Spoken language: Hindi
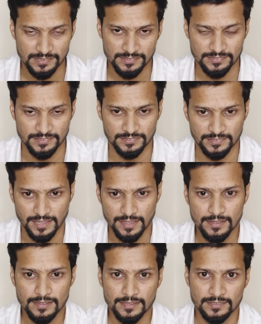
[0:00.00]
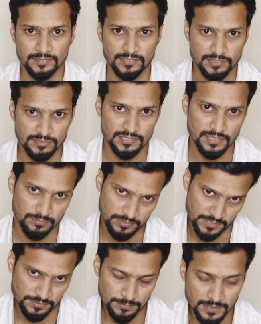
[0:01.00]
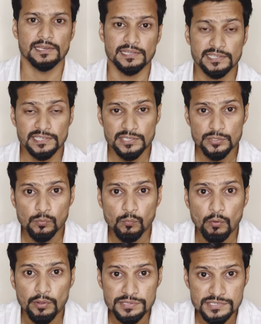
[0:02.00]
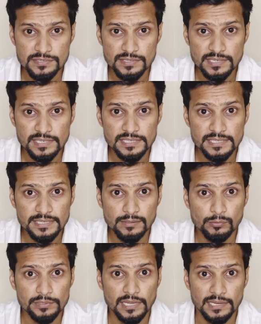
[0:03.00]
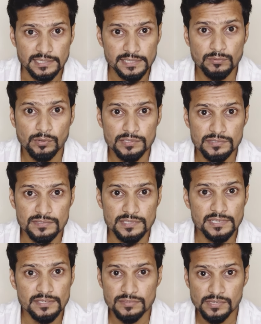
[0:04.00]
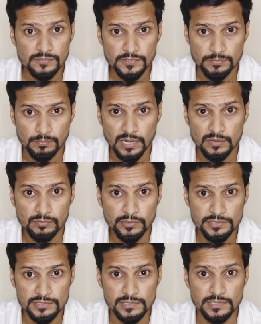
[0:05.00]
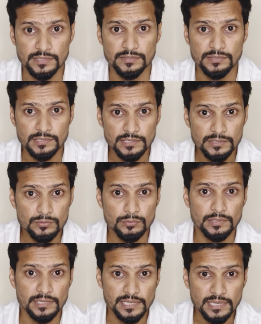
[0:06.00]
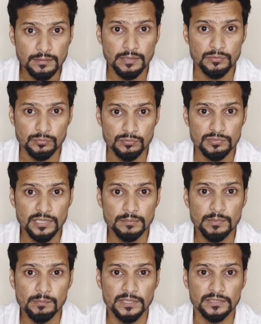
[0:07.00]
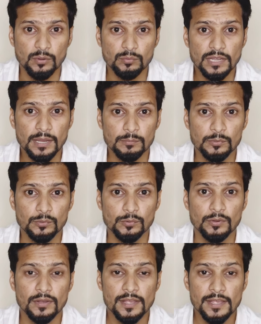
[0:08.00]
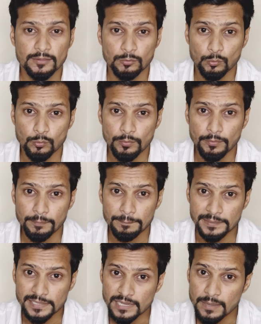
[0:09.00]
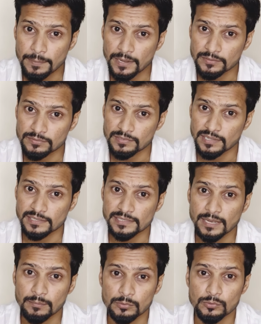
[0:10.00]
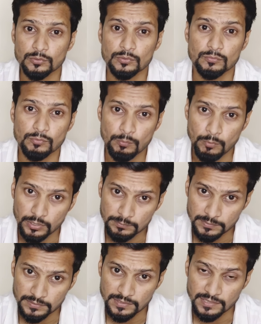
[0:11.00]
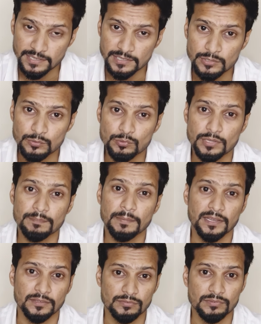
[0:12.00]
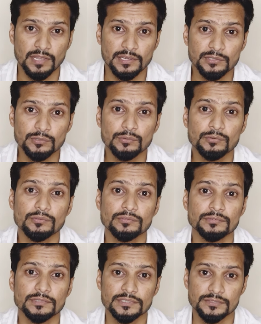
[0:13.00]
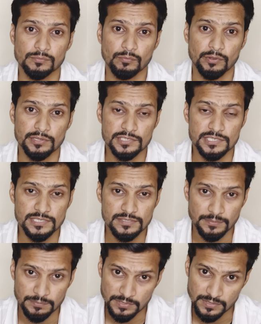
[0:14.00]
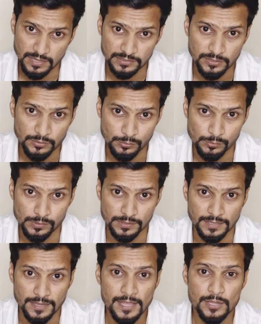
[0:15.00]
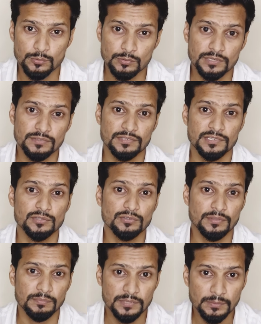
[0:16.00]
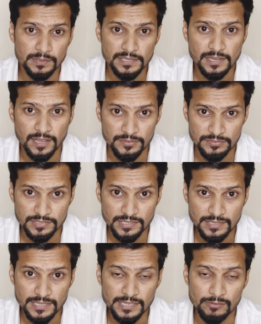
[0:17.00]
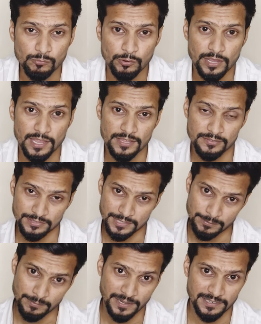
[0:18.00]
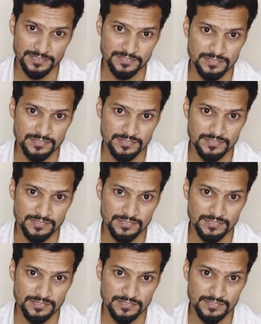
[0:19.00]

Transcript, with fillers: कर सकते हैं देसी अल्फाज में लेकिन ये जो वॉचेज हैं ये कोई हल्की वॉच नहीं है ये सिर्फ स्मार्ट वॉच नहीं है इसकी जो एक खसूसियत मैं बताऊँ ना आप लोगों को तो बींगा पाकिस्तानी आप लोगों को वो बहुत पसंद आएगी क्योंकि पाकिस्तानियों को वो इस वॉच की सबसे ज़्यादा ज़रूरत है क्योंकि इसकी जो सबसे बड़ी खासियत है वो है इसकी ब्राइटनेस